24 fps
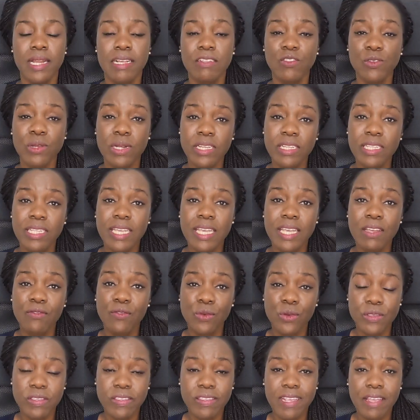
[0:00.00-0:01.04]
L'actualité,
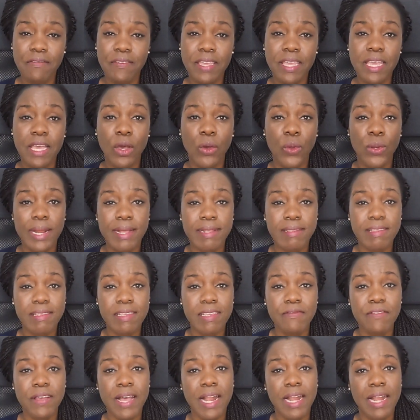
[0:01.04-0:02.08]
vous le savez, est
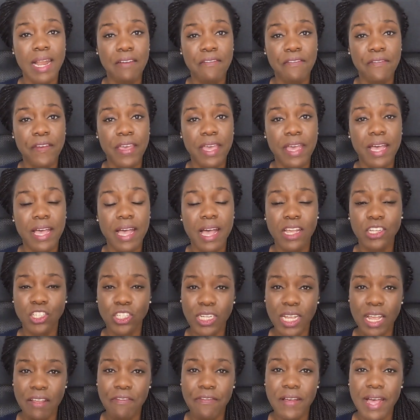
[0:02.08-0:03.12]
relative à l'affaire
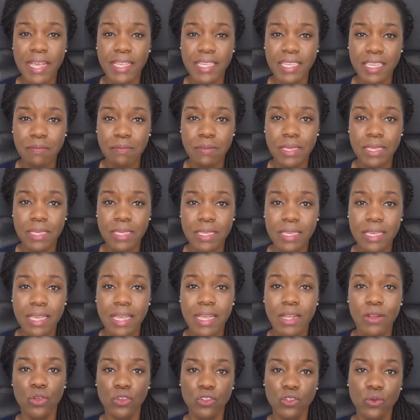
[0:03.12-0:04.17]
Ashraf Hakimi,
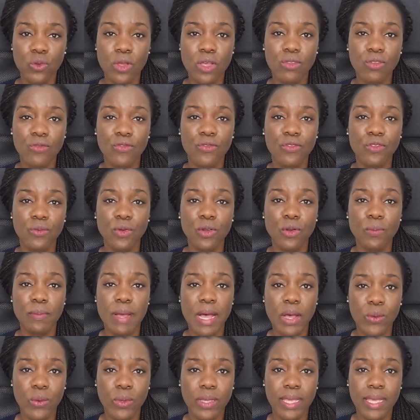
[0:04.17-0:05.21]
le joueur de football
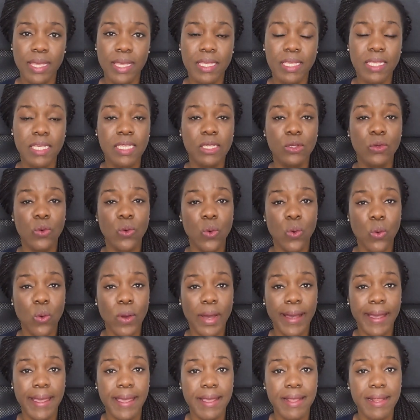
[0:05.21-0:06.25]
marocain qui
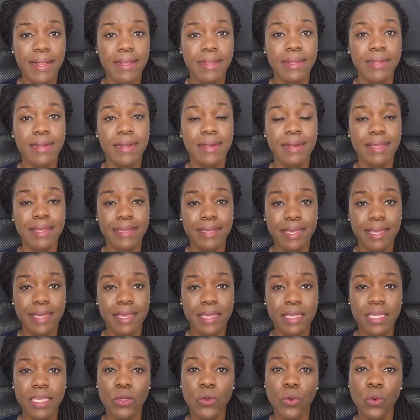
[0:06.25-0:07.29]
aurait
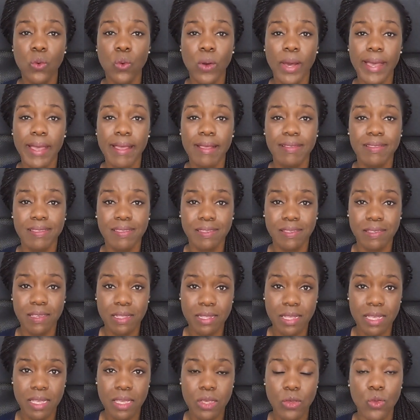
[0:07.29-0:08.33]
légué, qui aurait
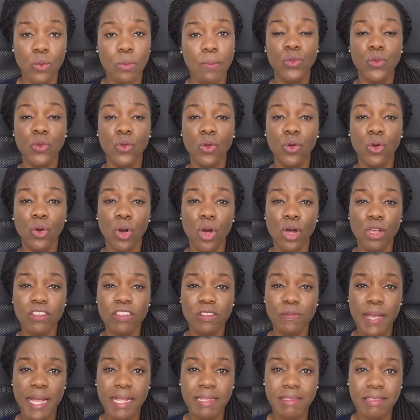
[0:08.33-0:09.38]
cédé une
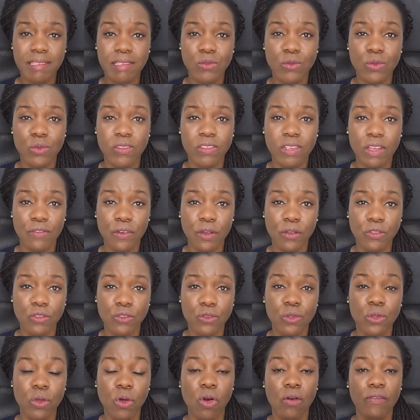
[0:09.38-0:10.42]
grosse partie de sa
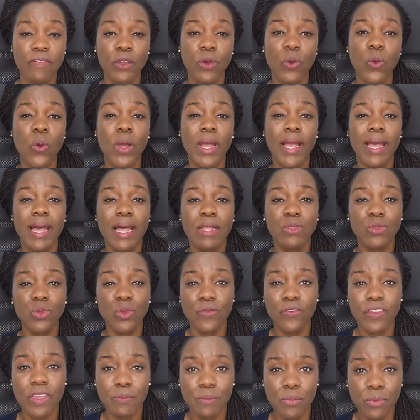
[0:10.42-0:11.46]
fortune, environ
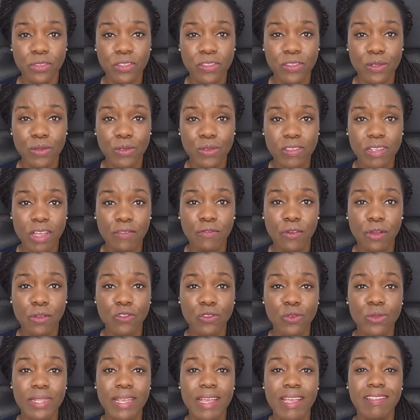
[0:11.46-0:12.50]
80% de sa
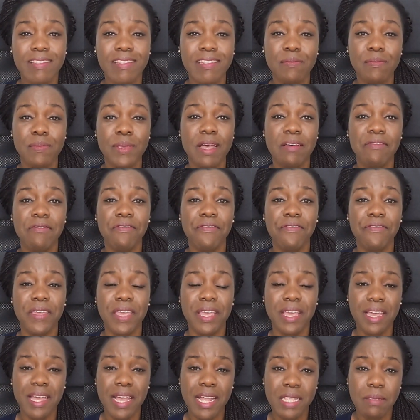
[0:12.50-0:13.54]
fortune estimée à
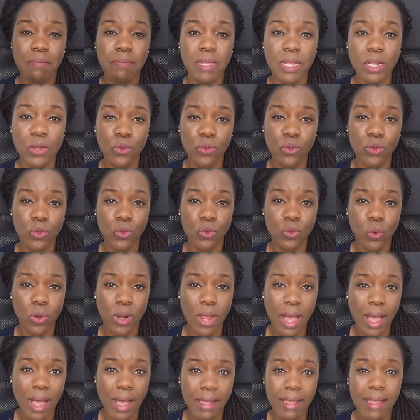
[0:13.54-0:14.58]
24 millions de
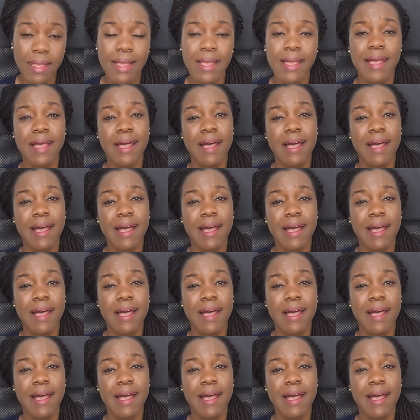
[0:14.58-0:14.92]
dollars,